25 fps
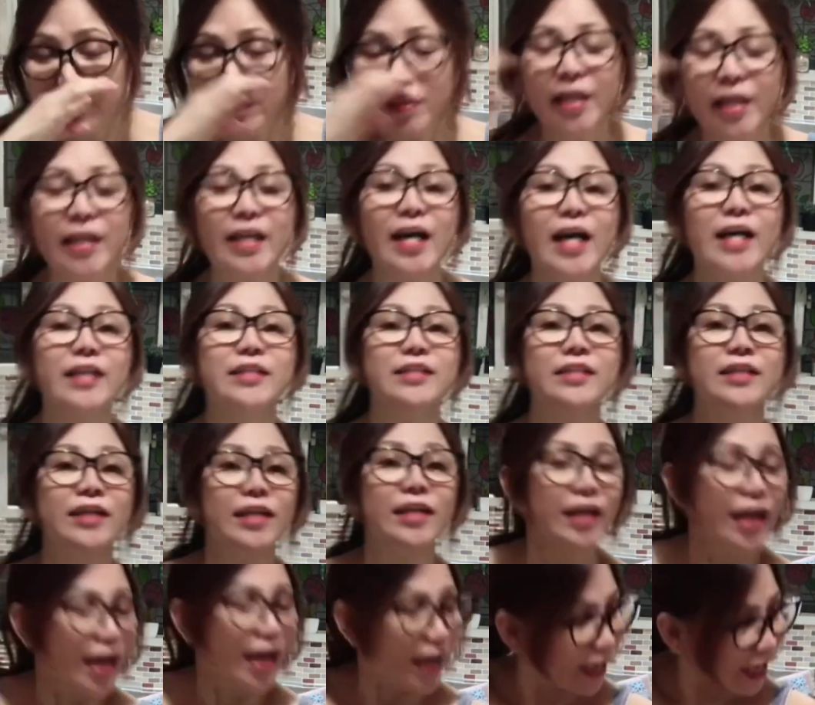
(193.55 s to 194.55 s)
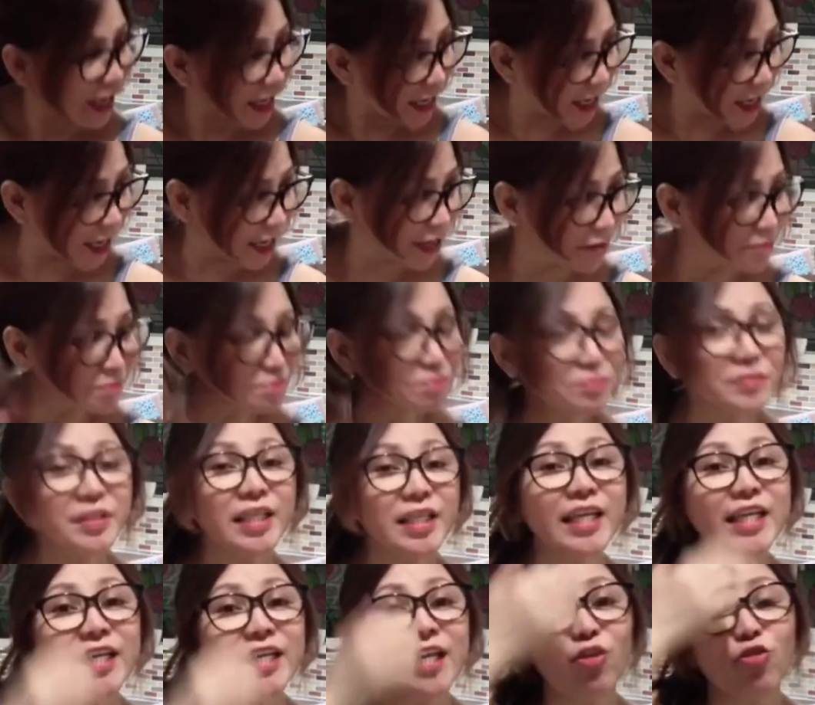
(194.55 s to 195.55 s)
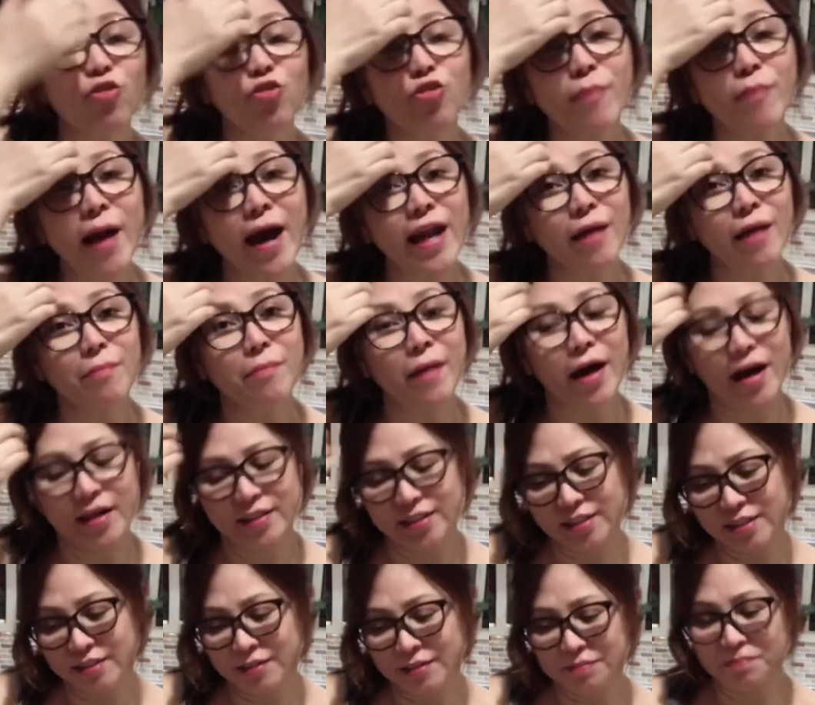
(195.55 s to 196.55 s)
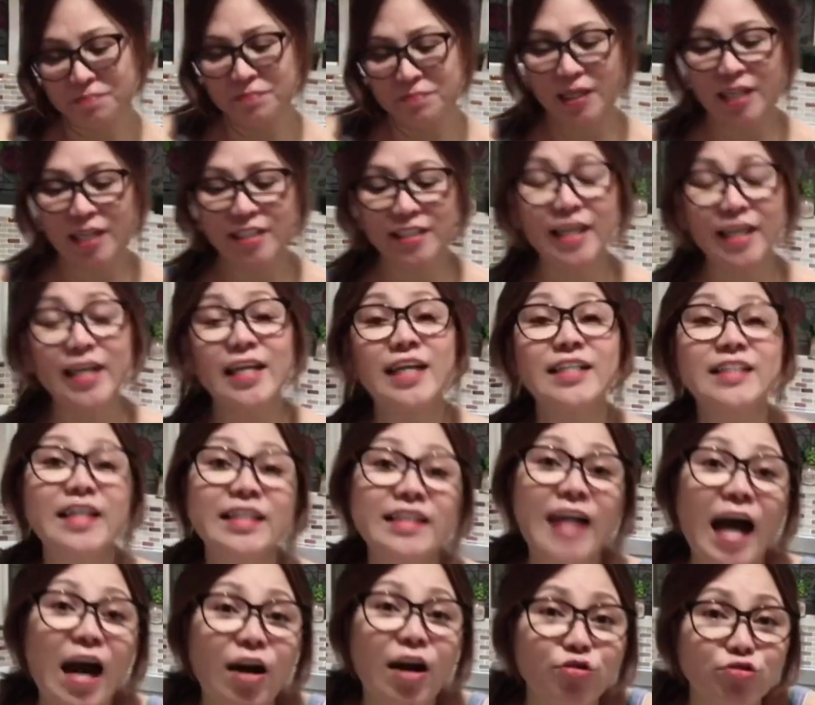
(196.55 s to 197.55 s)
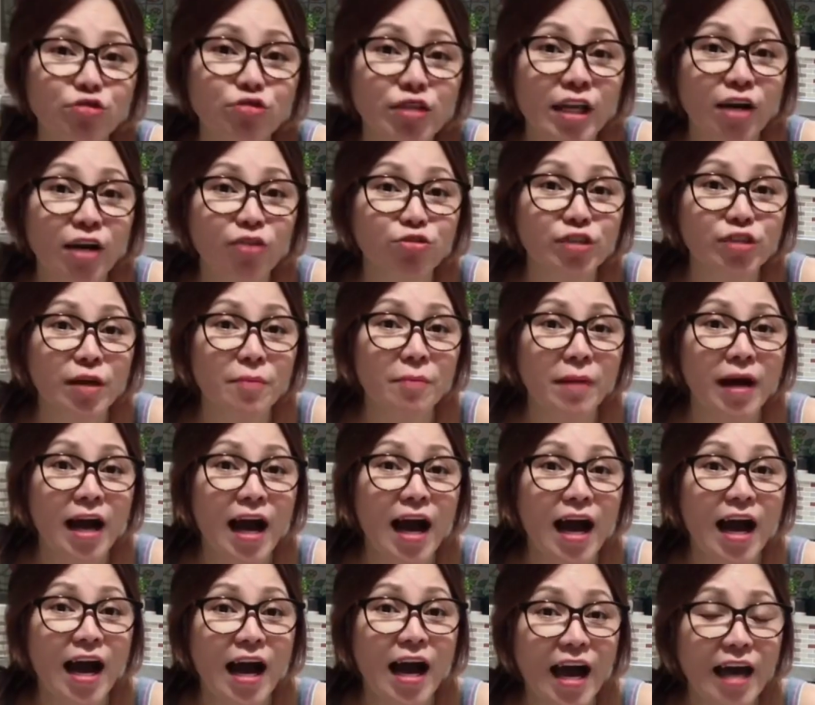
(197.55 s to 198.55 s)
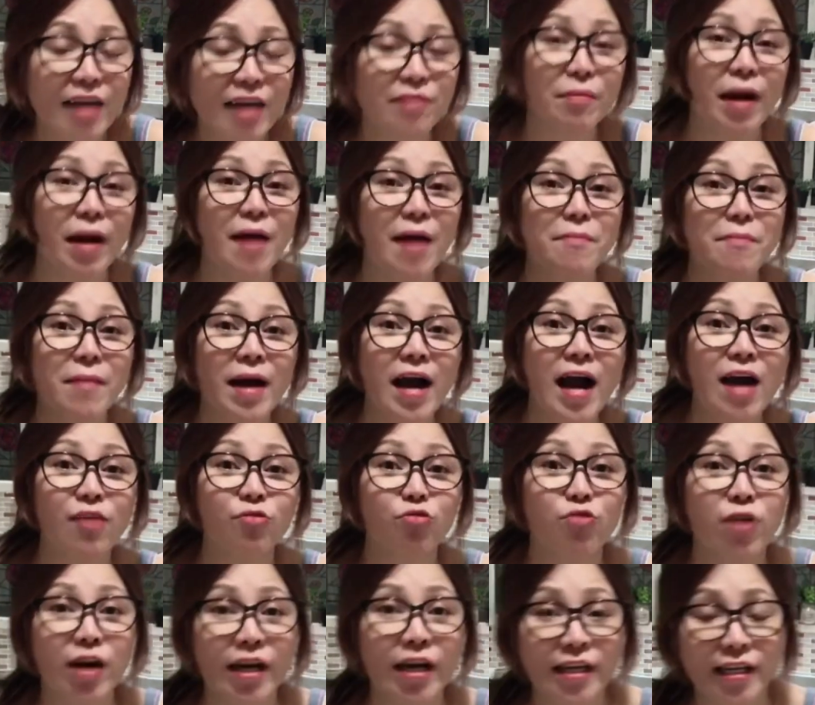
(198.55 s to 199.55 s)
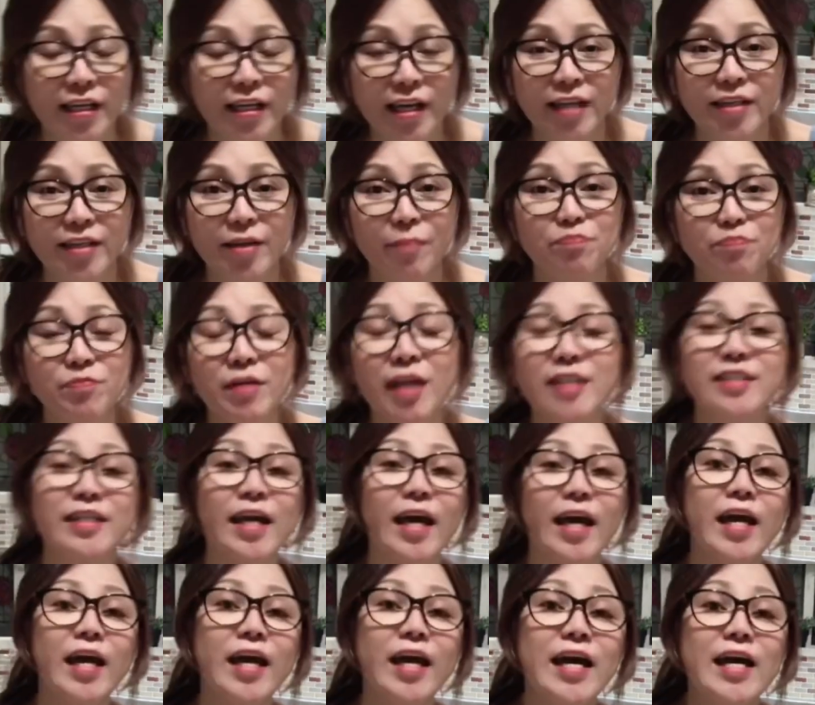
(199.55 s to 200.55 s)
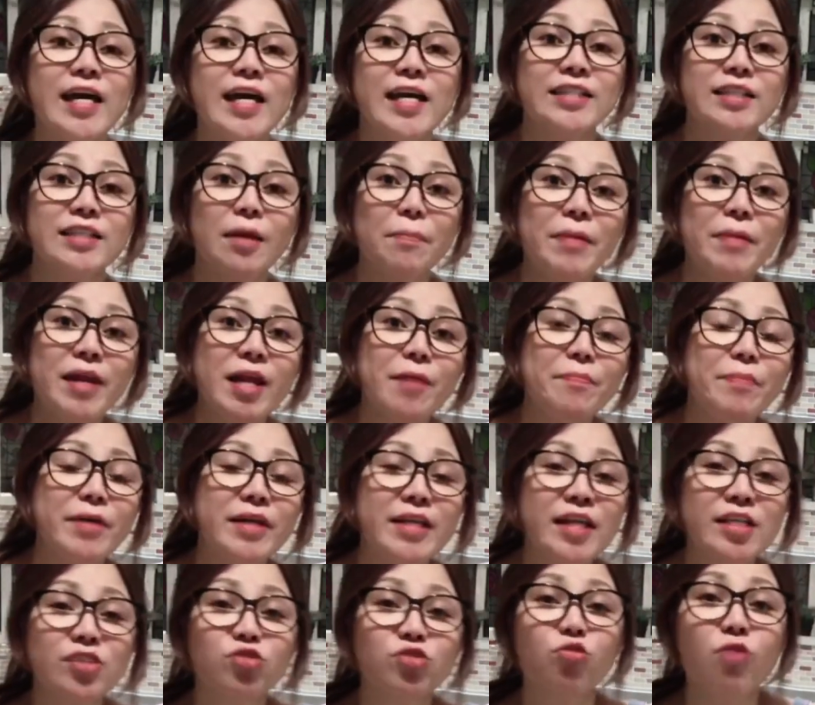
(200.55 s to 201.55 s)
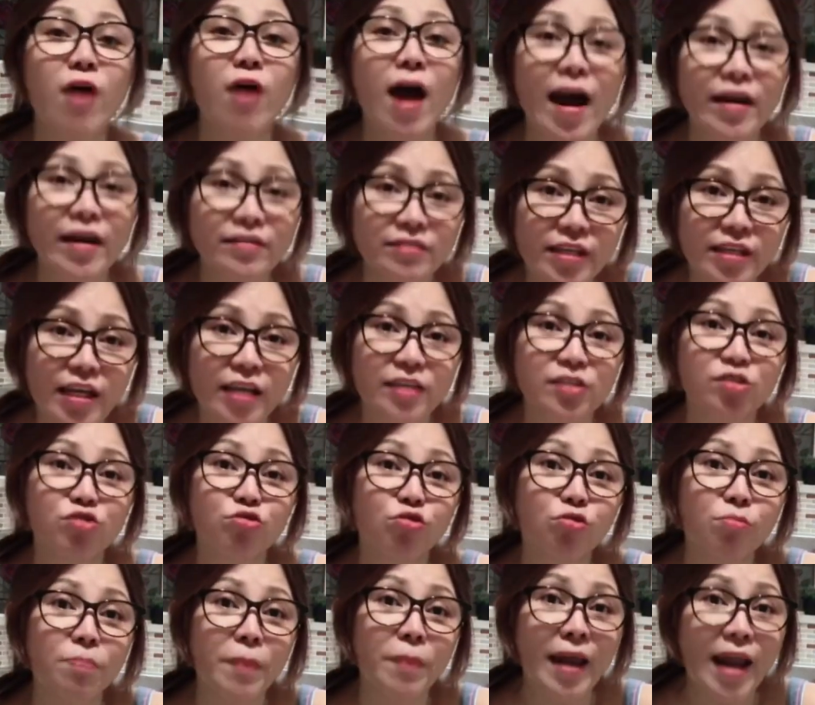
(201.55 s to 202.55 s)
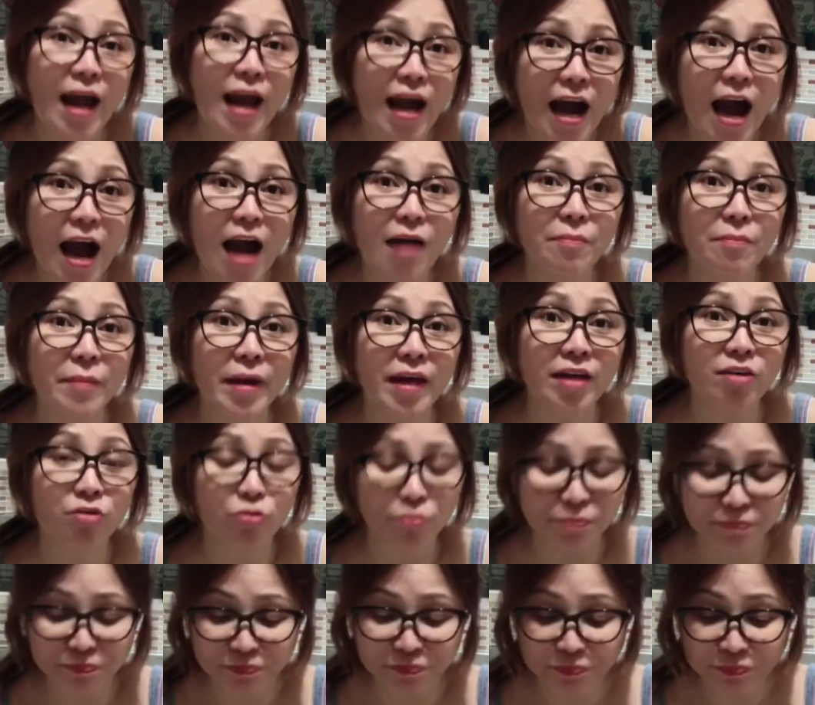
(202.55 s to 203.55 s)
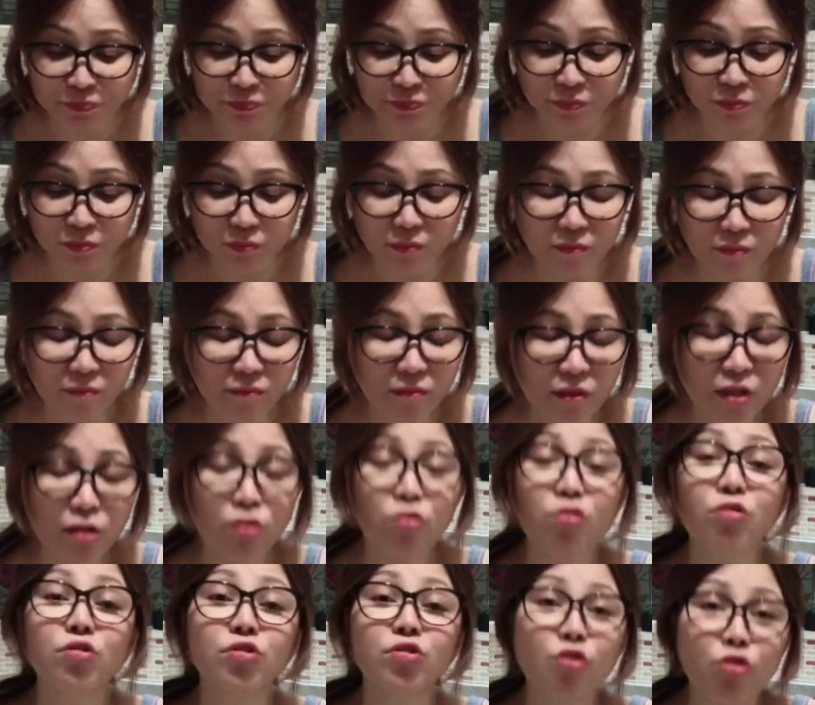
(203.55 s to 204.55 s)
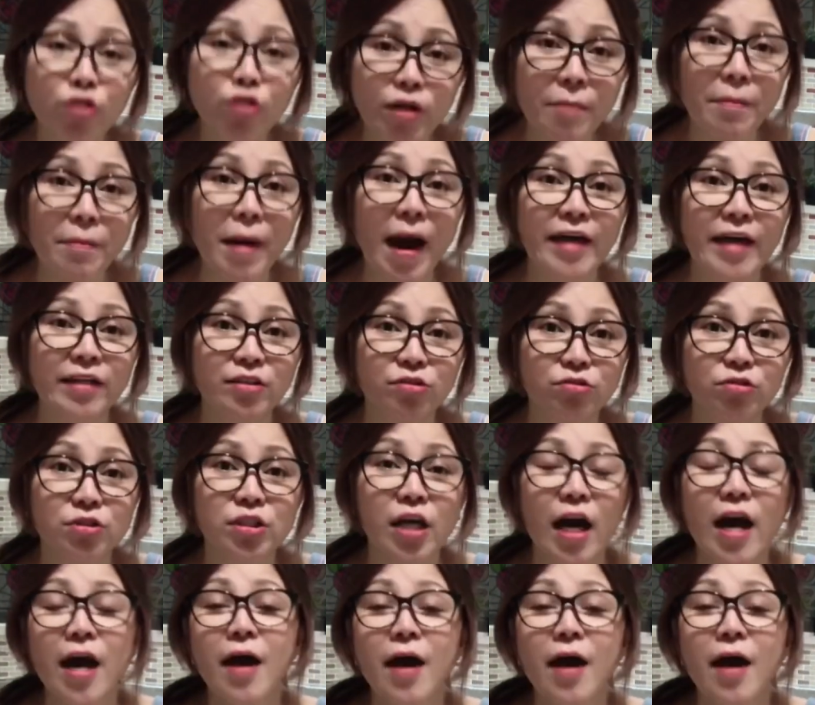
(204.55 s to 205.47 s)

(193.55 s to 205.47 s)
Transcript: Ayan. Eh, hindi rin ako lumalabas kasi nga natatakot din ako sa mga ay maka, makakuha ka ng ganyan. Kasi sa Pilipinas 202 pa lang ang merong coronavirus.